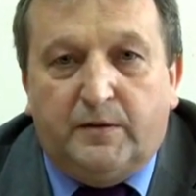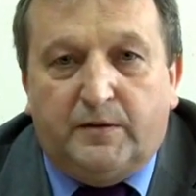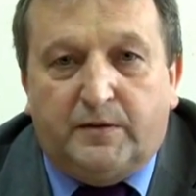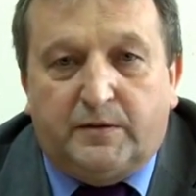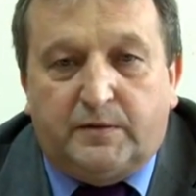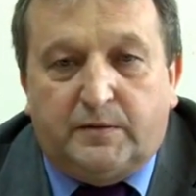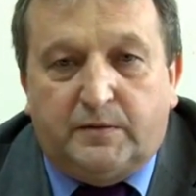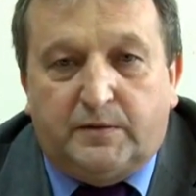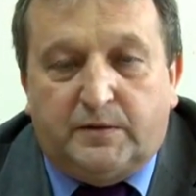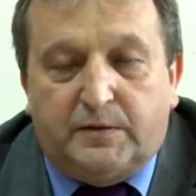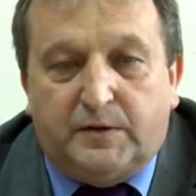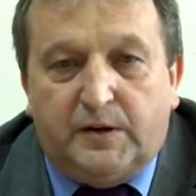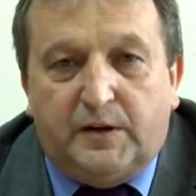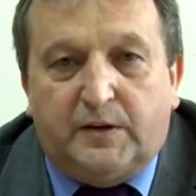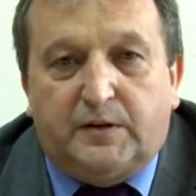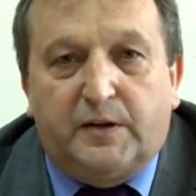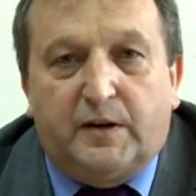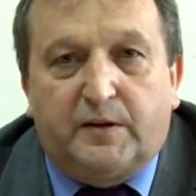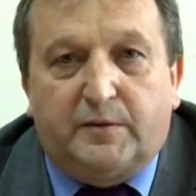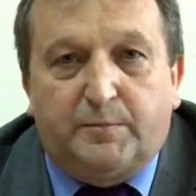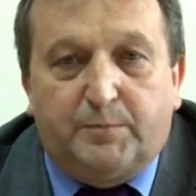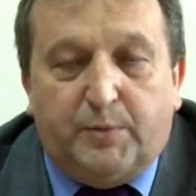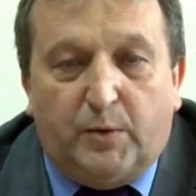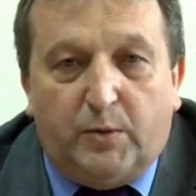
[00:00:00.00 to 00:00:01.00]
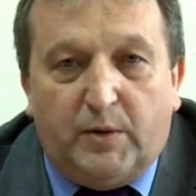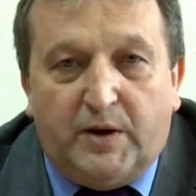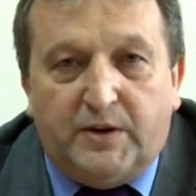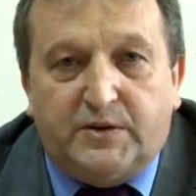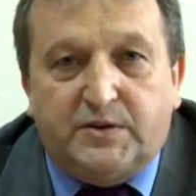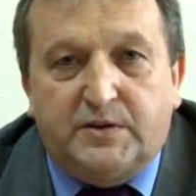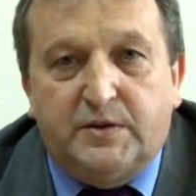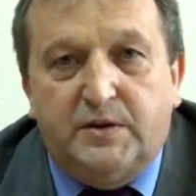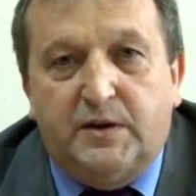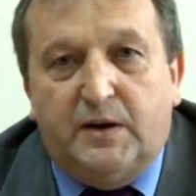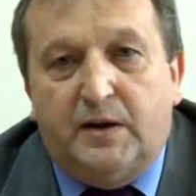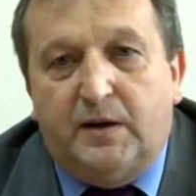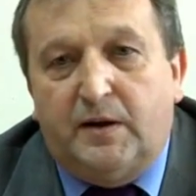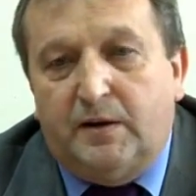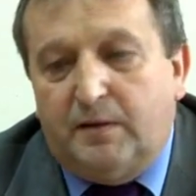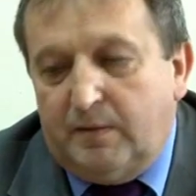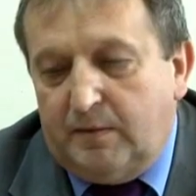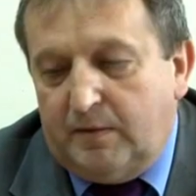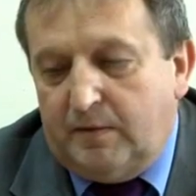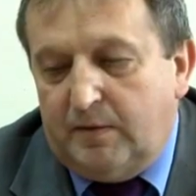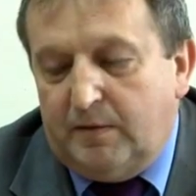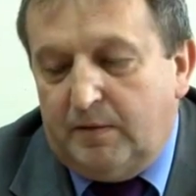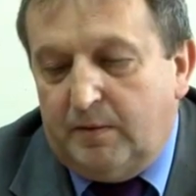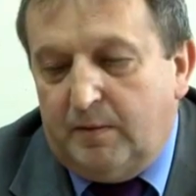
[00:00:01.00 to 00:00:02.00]
y, stricte społecznie,
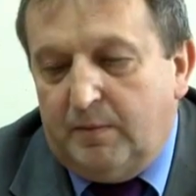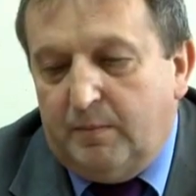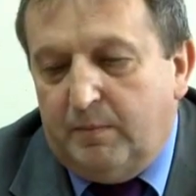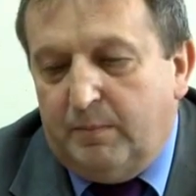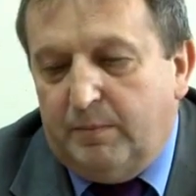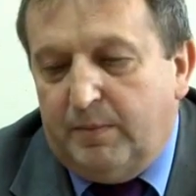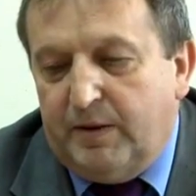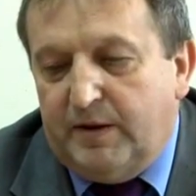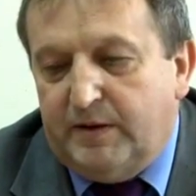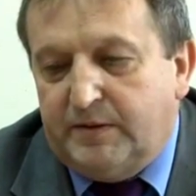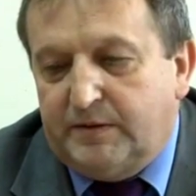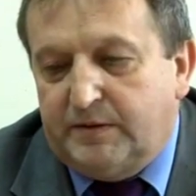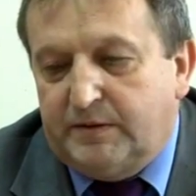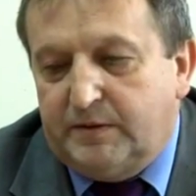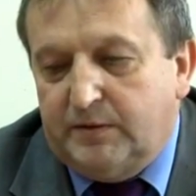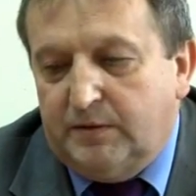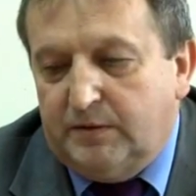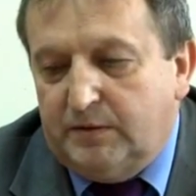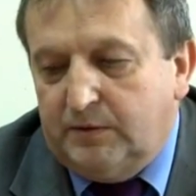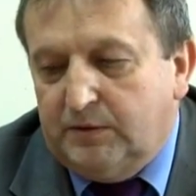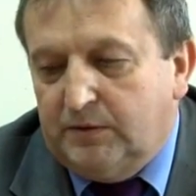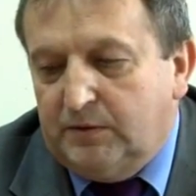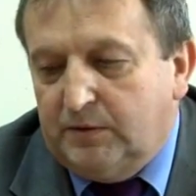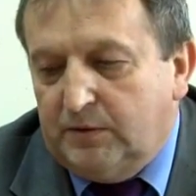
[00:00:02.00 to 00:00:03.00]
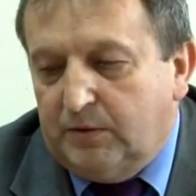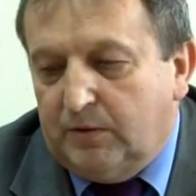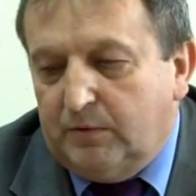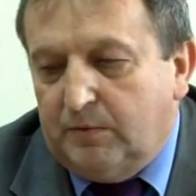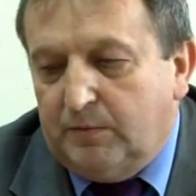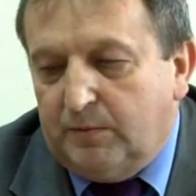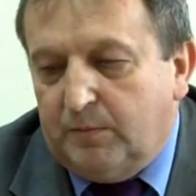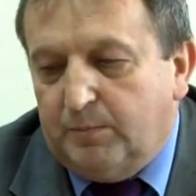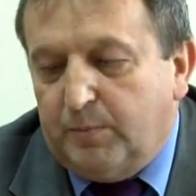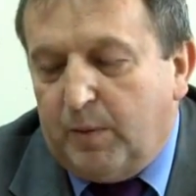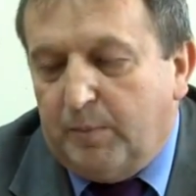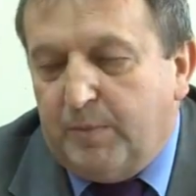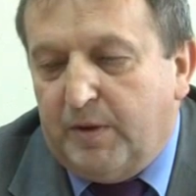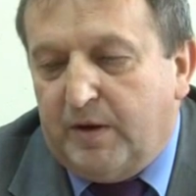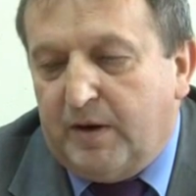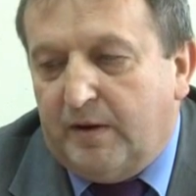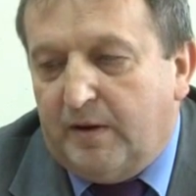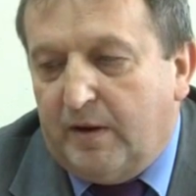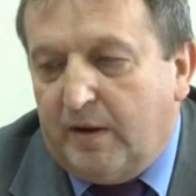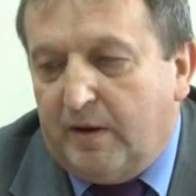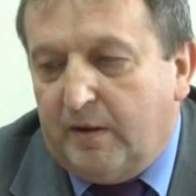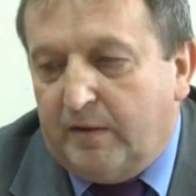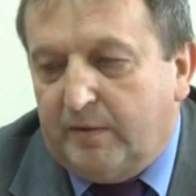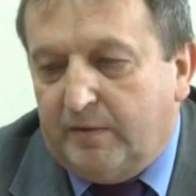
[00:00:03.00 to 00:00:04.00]
bez
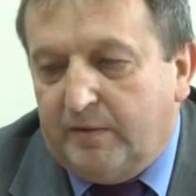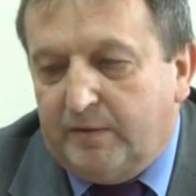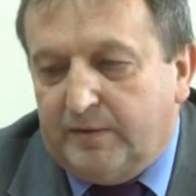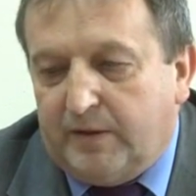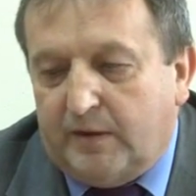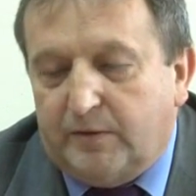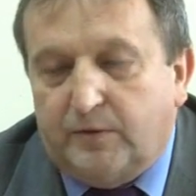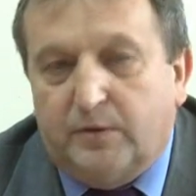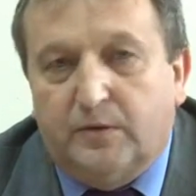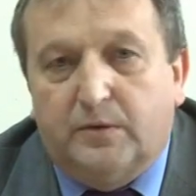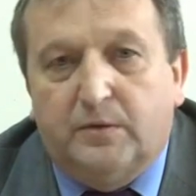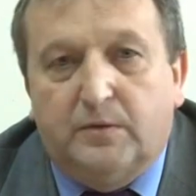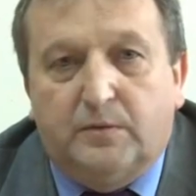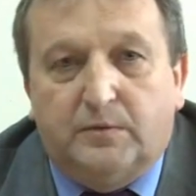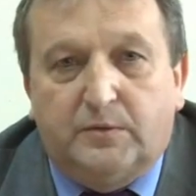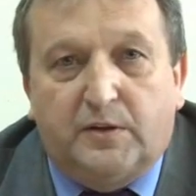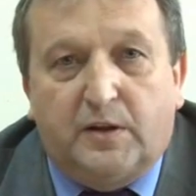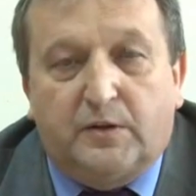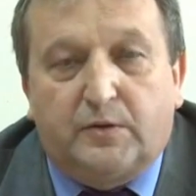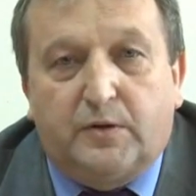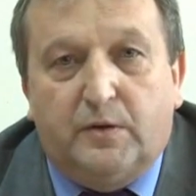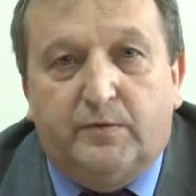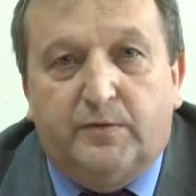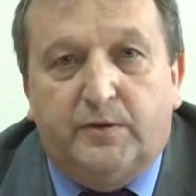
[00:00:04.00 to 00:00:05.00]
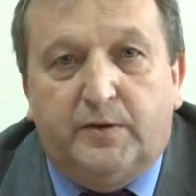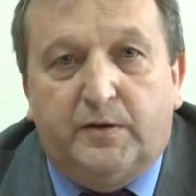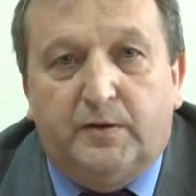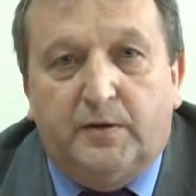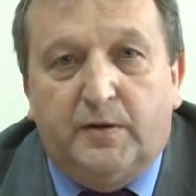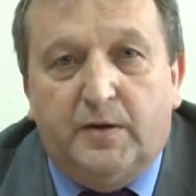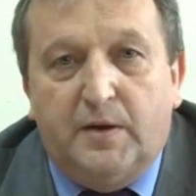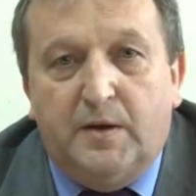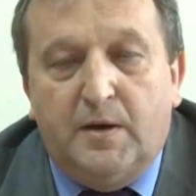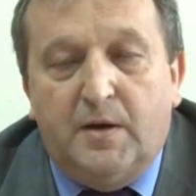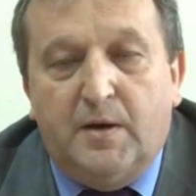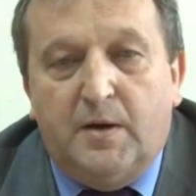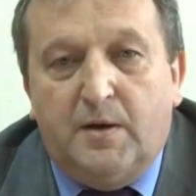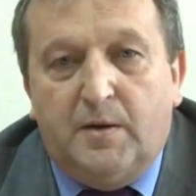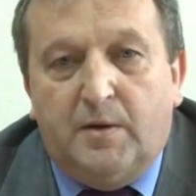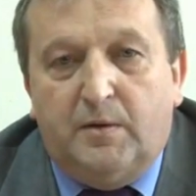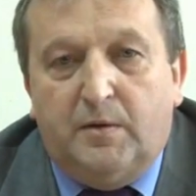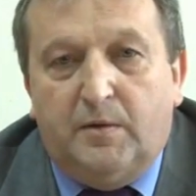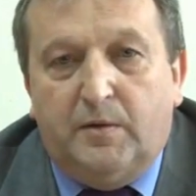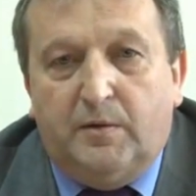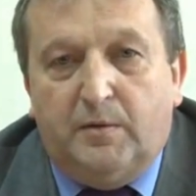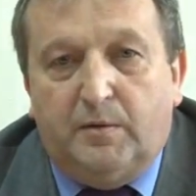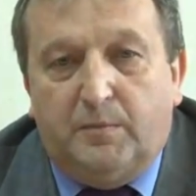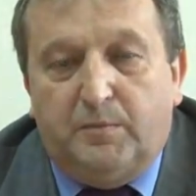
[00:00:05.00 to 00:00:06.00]
pobierania za to dodatkowej
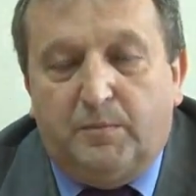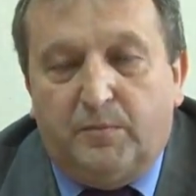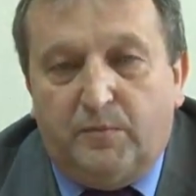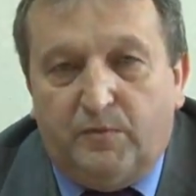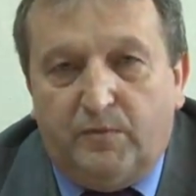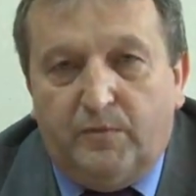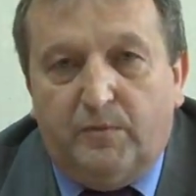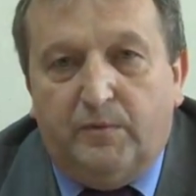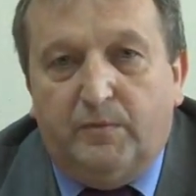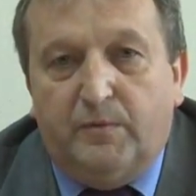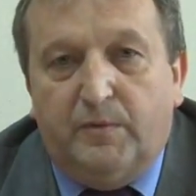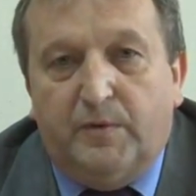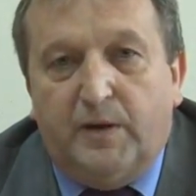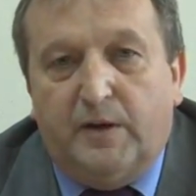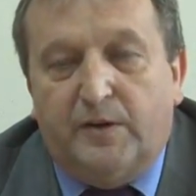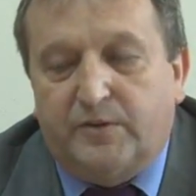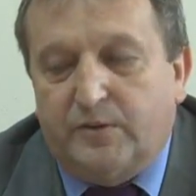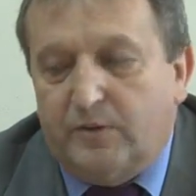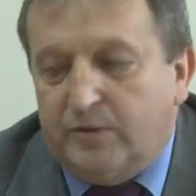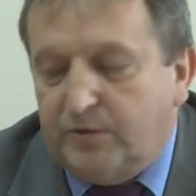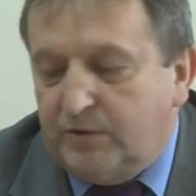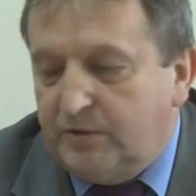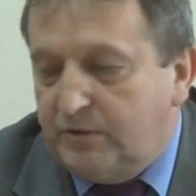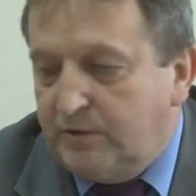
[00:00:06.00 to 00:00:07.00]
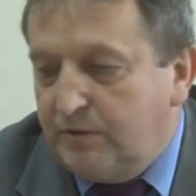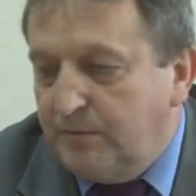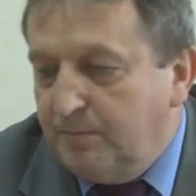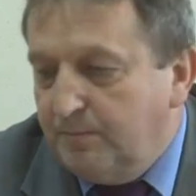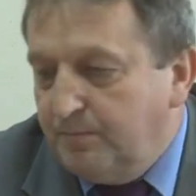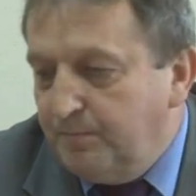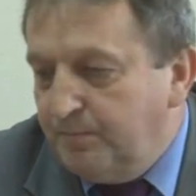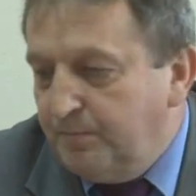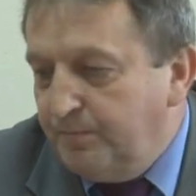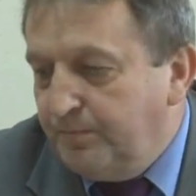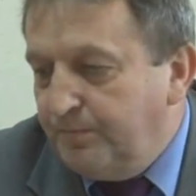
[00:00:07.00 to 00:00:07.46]
y, należności.